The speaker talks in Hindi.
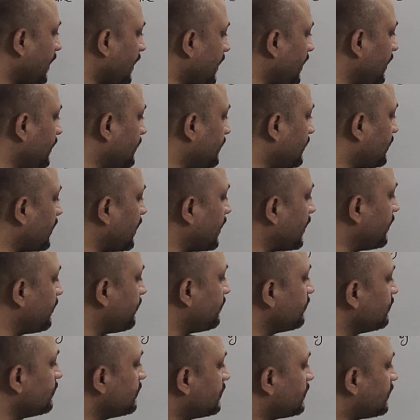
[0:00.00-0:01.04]
एट टाइम
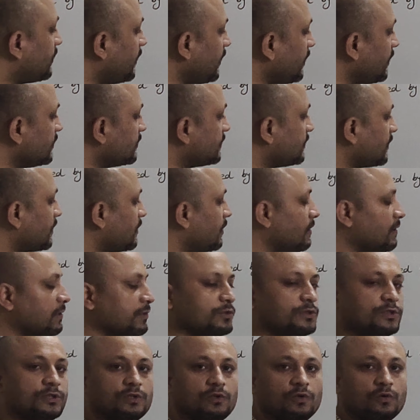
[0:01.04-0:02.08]
टी इज इक्वल टू
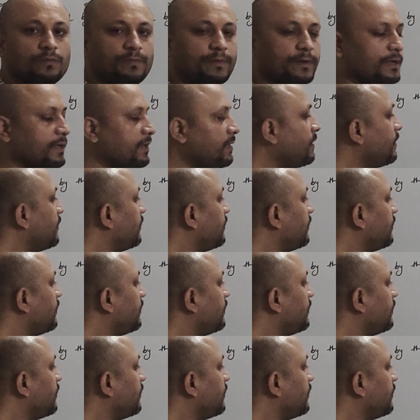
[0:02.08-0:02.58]
जीरो पे